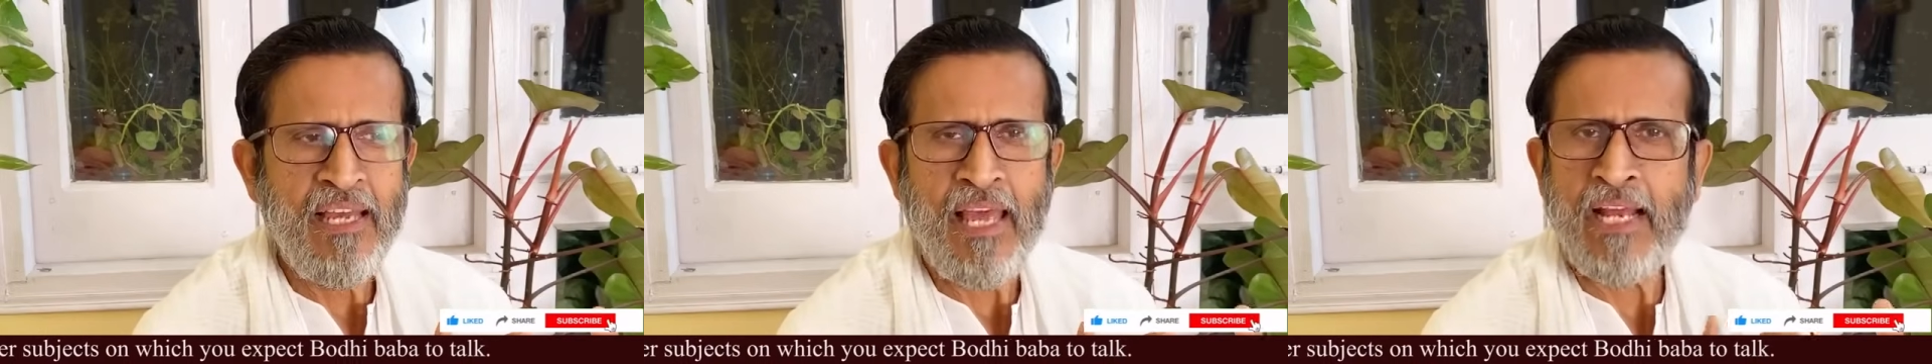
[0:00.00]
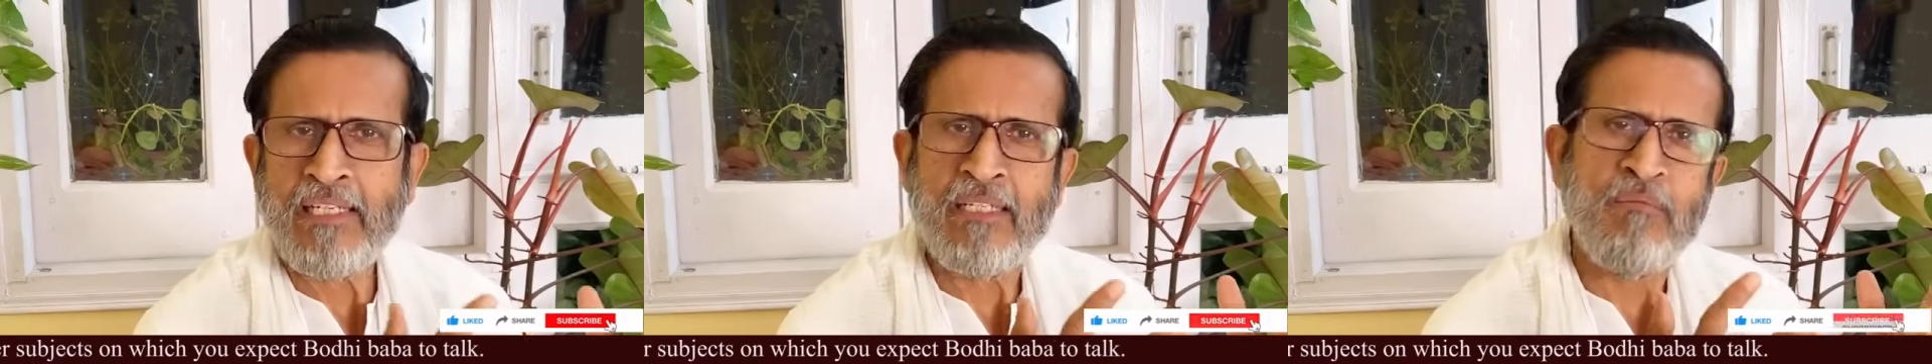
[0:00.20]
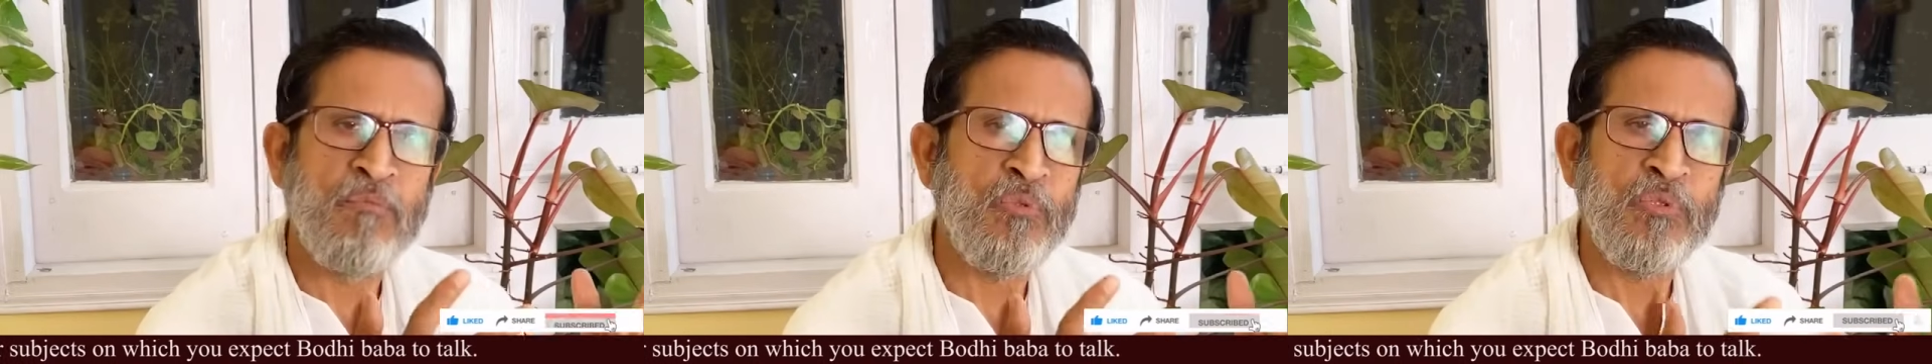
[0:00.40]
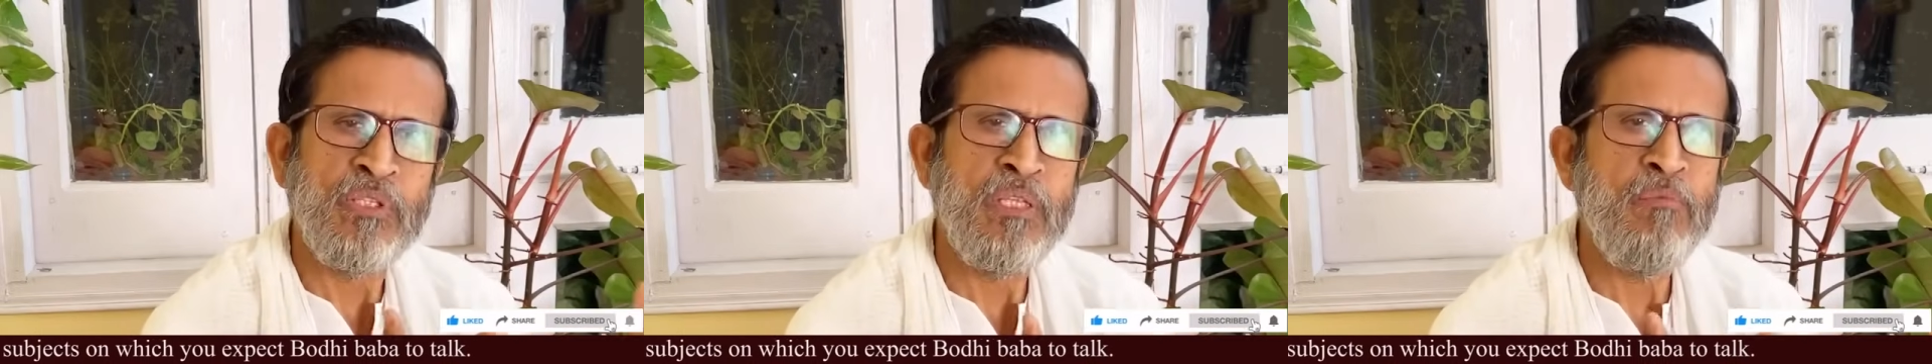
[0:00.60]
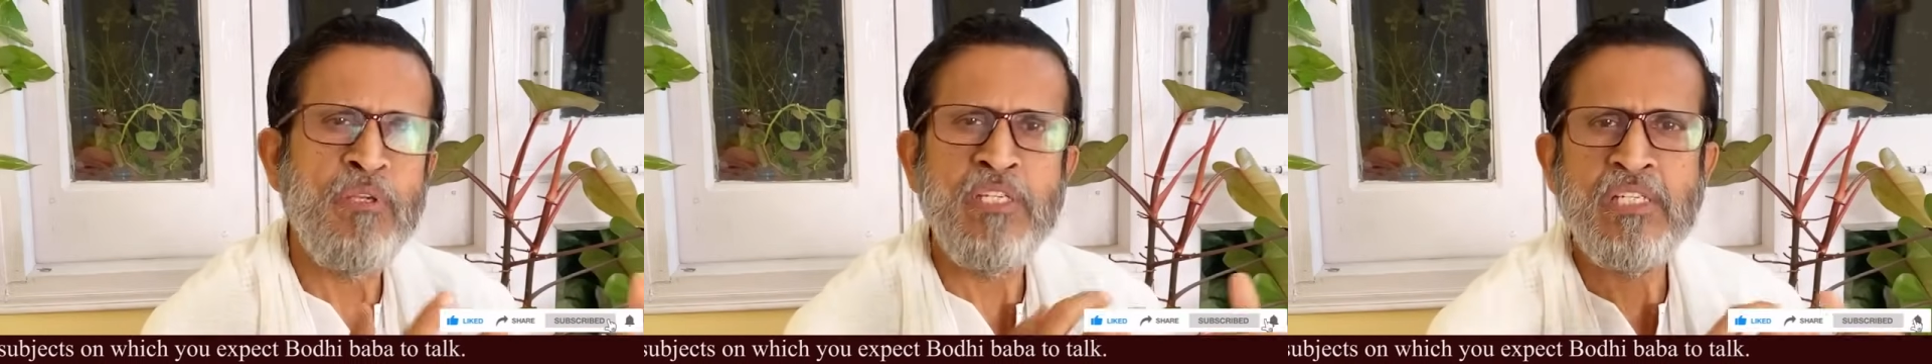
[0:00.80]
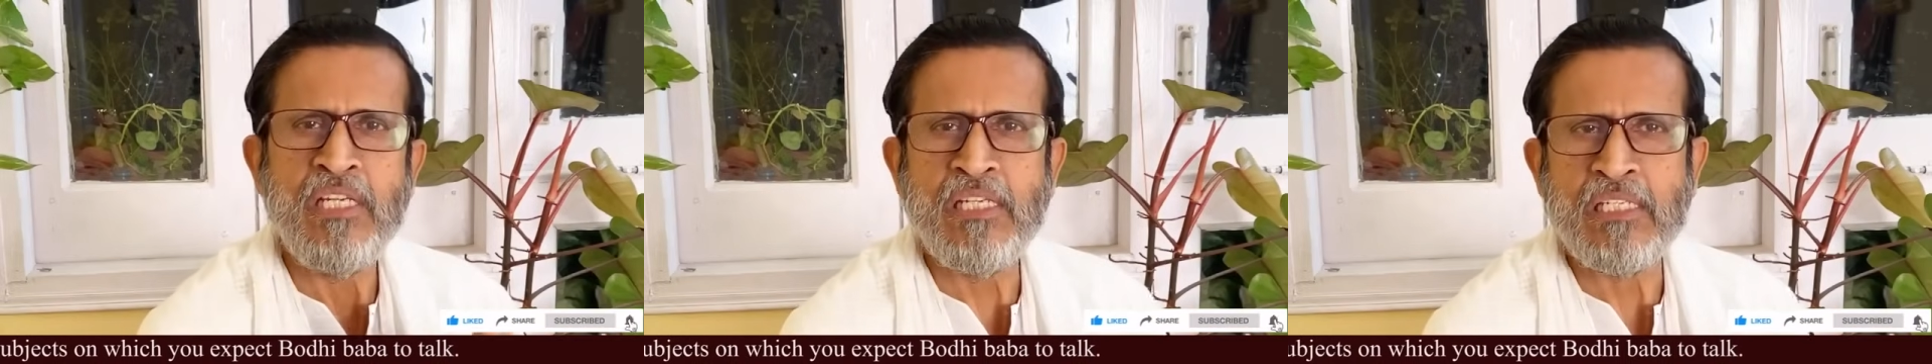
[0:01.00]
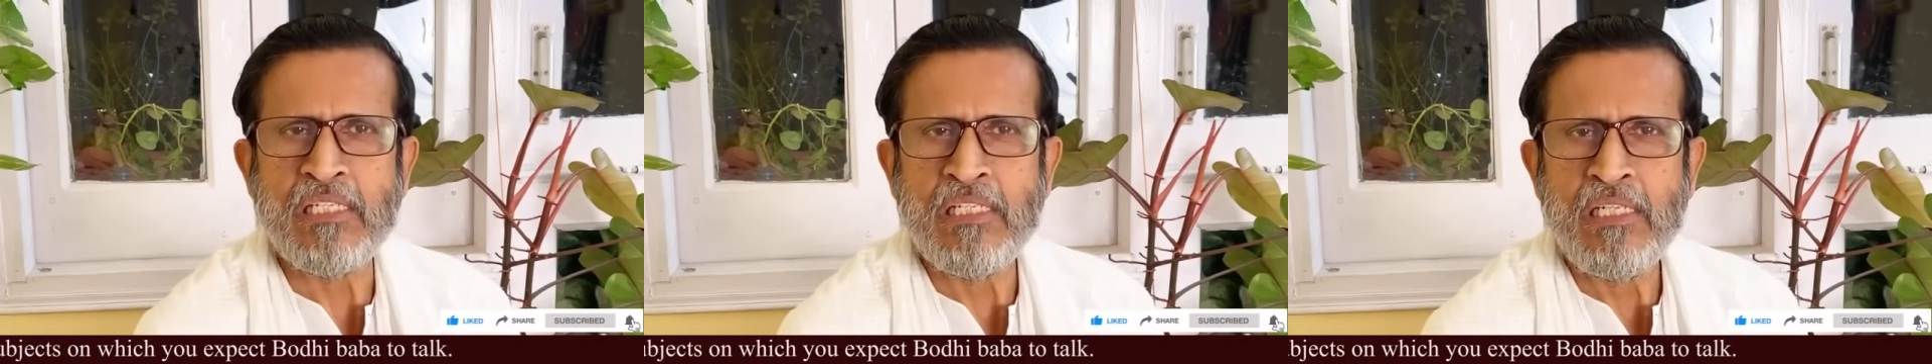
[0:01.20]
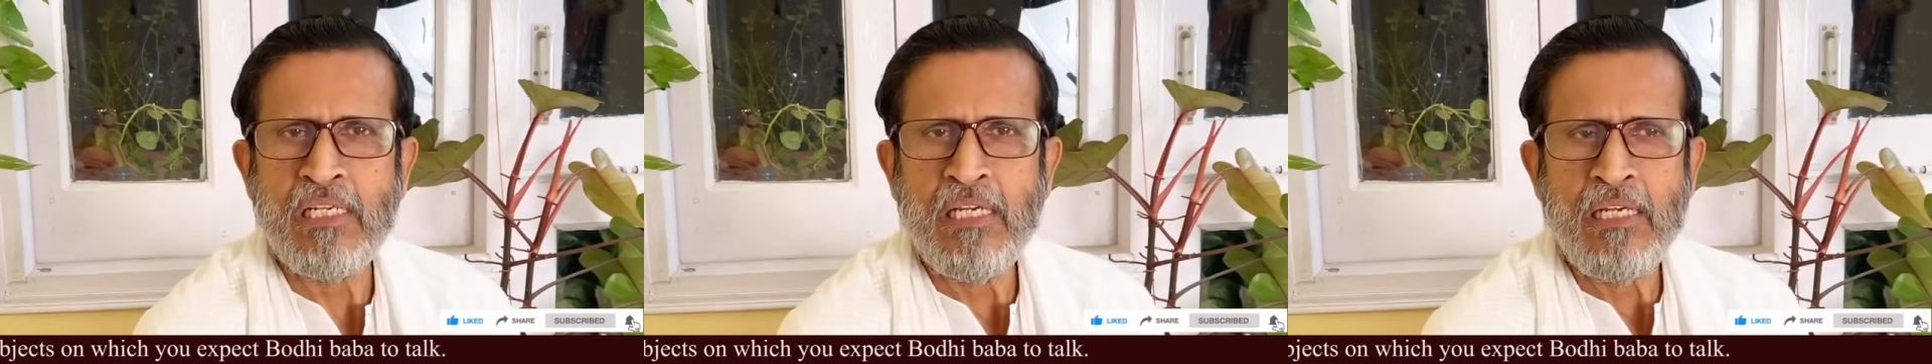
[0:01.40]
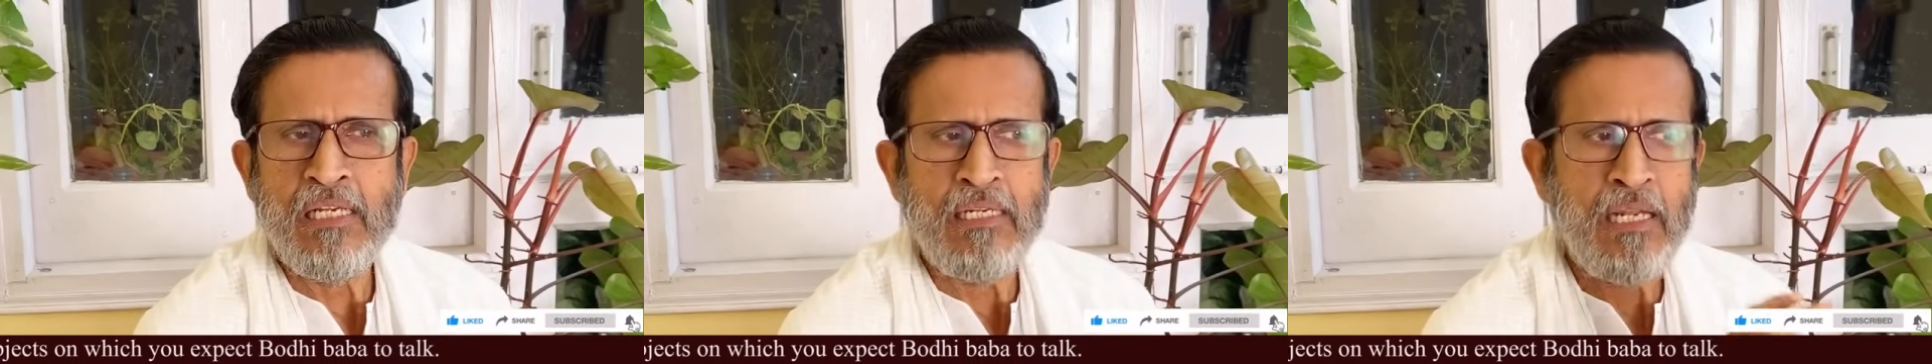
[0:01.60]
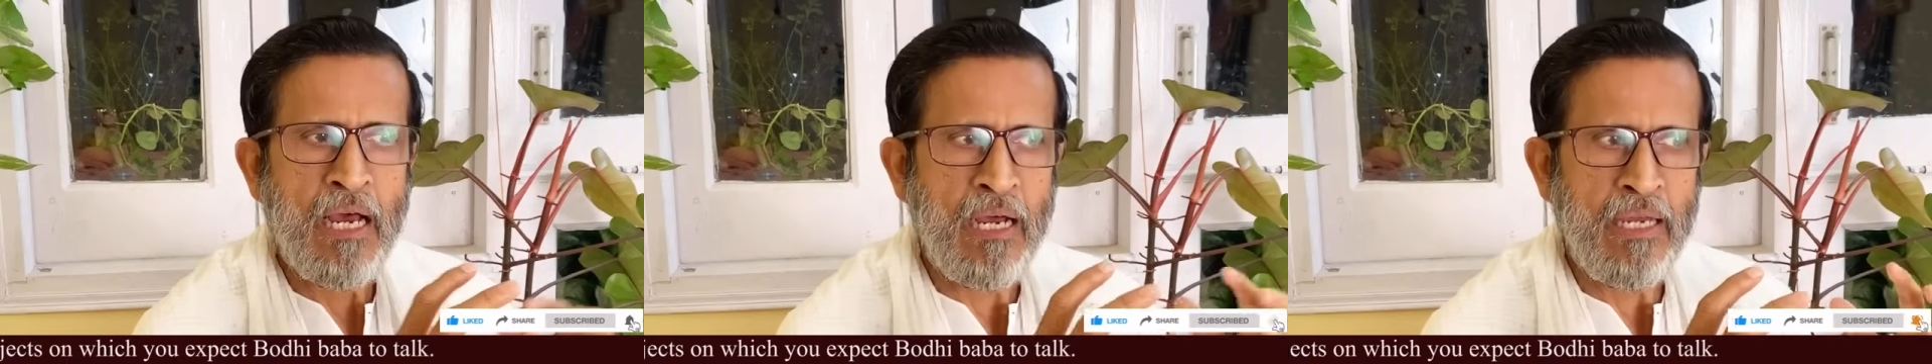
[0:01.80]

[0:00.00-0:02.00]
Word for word: একটা মূর্তি বিশেষ না